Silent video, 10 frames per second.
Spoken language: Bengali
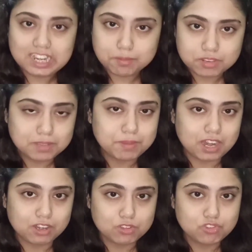এই ক্রিমটি
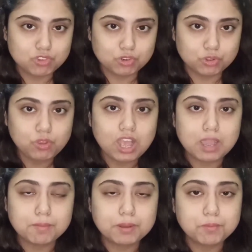বানানোর জন্য
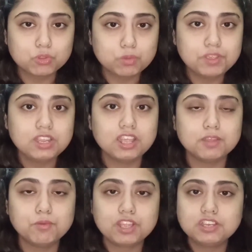আমার প্রথমে নিয়ে
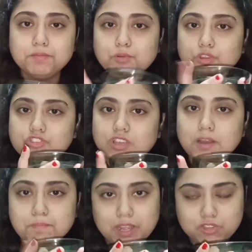নেব একটি
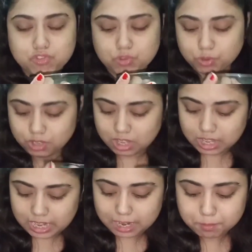পরিষ্কার পাত্র
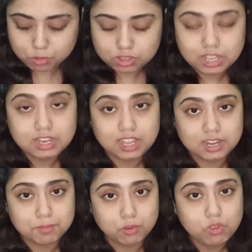এর মধ্যে
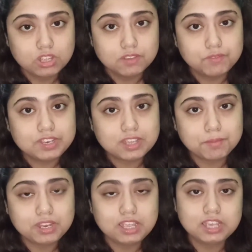নিয়ে নেব
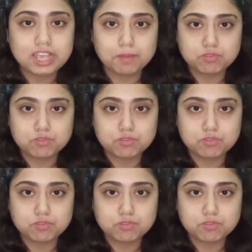ভিটামিন ই